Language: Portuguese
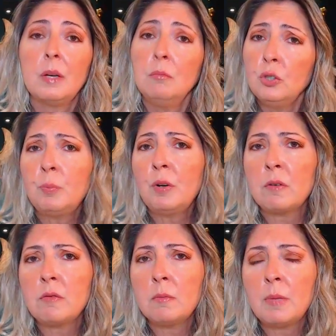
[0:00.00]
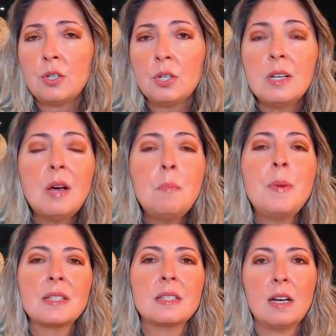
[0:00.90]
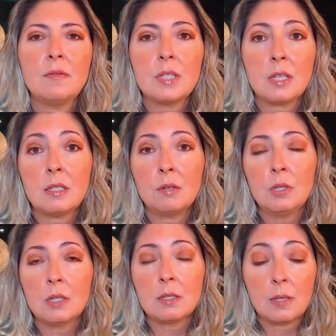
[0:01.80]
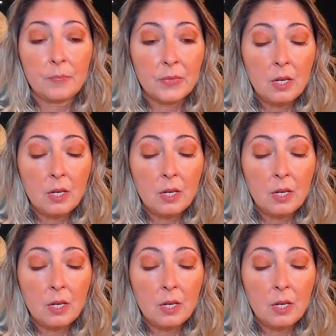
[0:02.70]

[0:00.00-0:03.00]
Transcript: muito provavelmente não passava essa segurança.